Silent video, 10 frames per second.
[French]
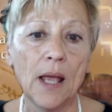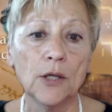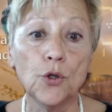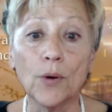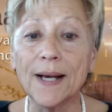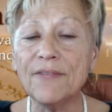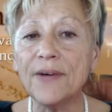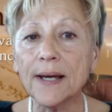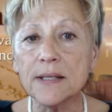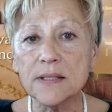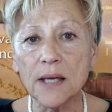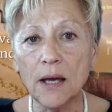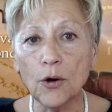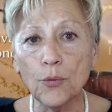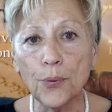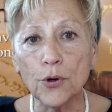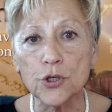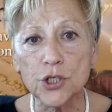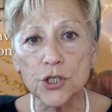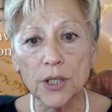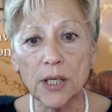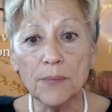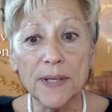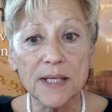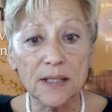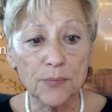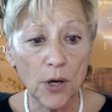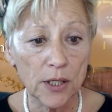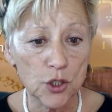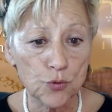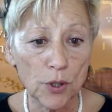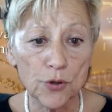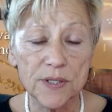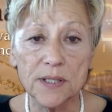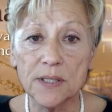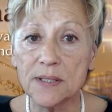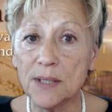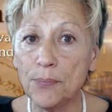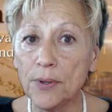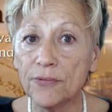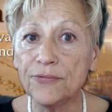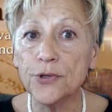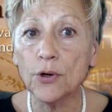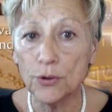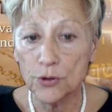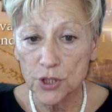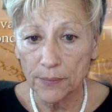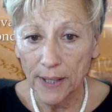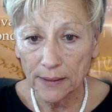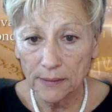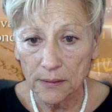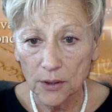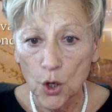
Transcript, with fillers: Donc les pharisiens reprochent immédiatement à Yeshua que ses disciples violent le Shabbat,